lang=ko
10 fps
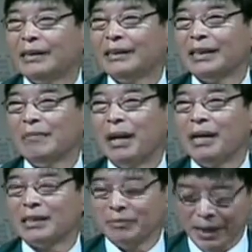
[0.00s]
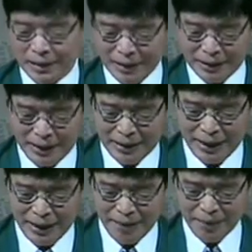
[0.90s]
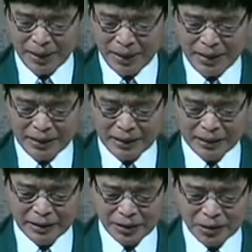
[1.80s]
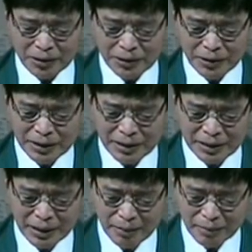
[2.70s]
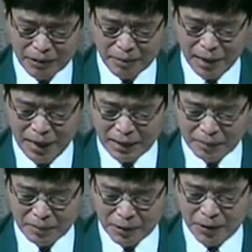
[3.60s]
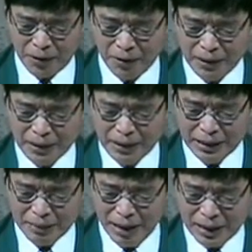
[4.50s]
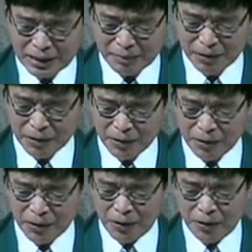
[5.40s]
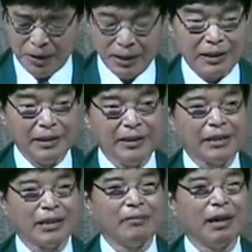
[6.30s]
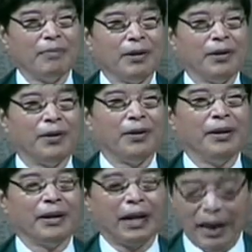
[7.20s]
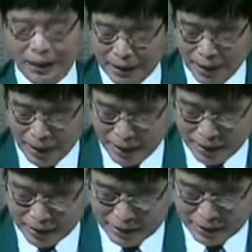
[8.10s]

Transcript: 그렇게 말씀하실 때에 그 청년이 재물이 많으므로 이 말씀을 듣고 근심하며 심판라